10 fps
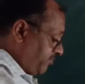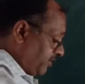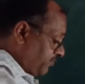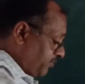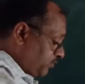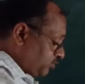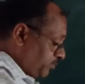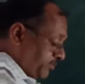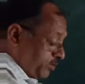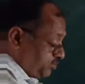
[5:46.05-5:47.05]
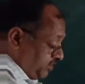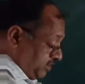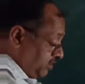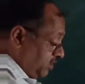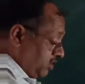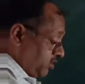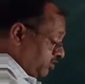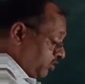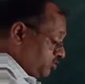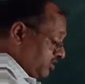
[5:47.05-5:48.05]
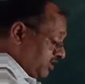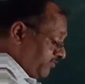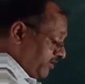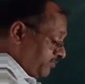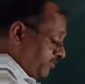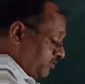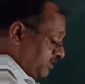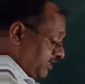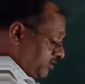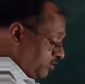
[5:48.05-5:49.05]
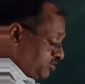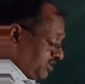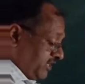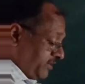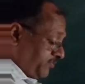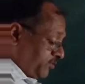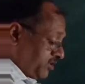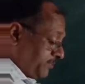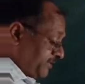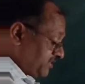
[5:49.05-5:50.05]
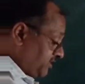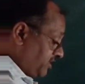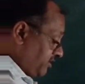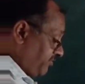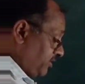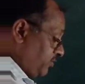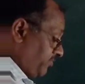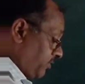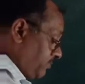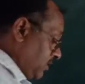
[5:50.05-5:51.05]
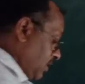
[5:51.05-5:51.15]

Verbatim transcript: वन फोर्थ ऑफ क्लोजिंग क्लोजिंग का वन फोर्थ है क्लोजिंग है 40 परसेंट रिवेन्यू फ्रॉम